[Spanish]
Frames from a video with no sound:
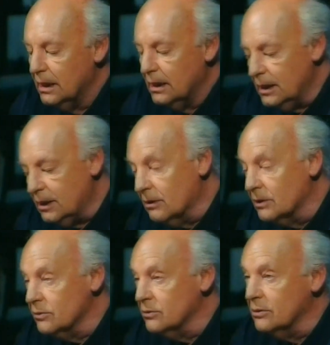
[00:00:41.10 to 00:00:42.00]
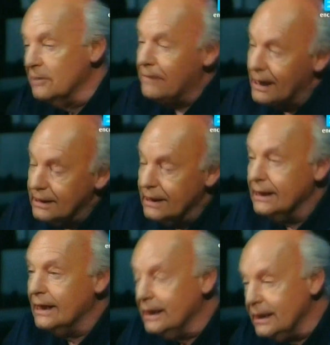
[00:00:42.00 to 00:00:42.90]
Y cuando el padre
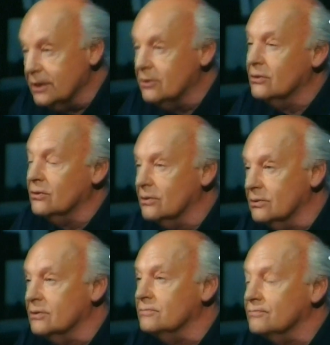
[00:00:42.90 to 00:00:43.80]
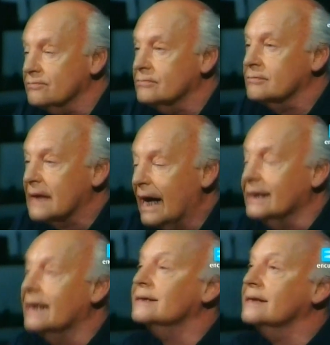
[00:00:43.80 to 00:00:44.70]
y el hijo
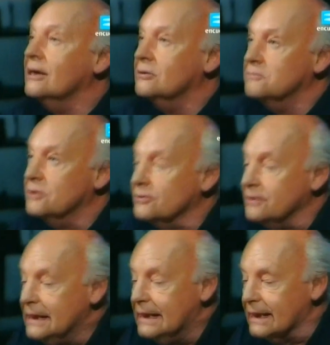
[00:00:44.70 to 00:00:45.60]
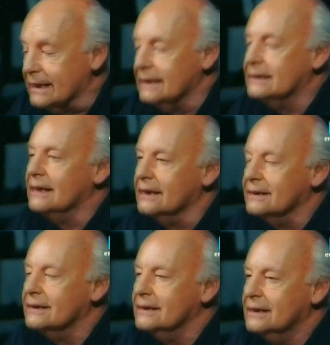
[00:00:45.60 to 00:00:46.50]
alcanzaron por fin aquellas
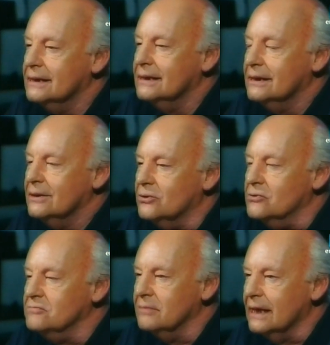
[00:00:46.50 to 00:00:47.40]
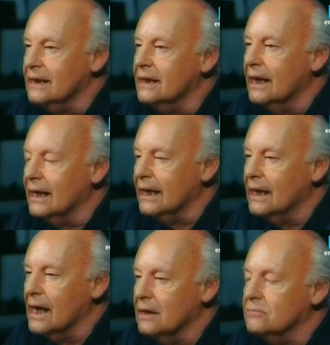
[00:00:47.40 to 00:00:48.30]
cumbres de
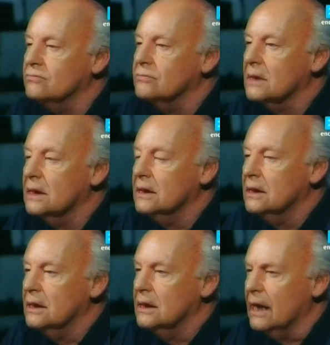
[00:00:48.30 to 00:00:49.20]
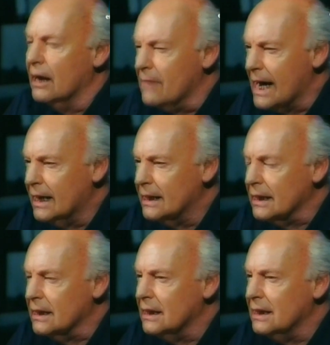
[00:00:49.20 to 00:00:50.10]
arena, la mar
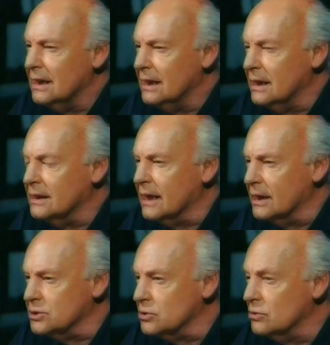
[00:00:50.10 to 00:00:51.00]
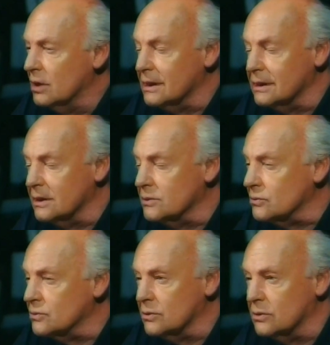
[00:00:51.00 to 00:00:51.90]
estalló ante
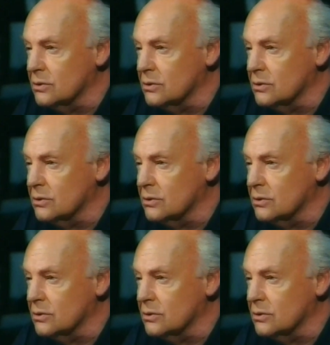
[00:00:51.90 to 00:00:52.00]
sus ojos.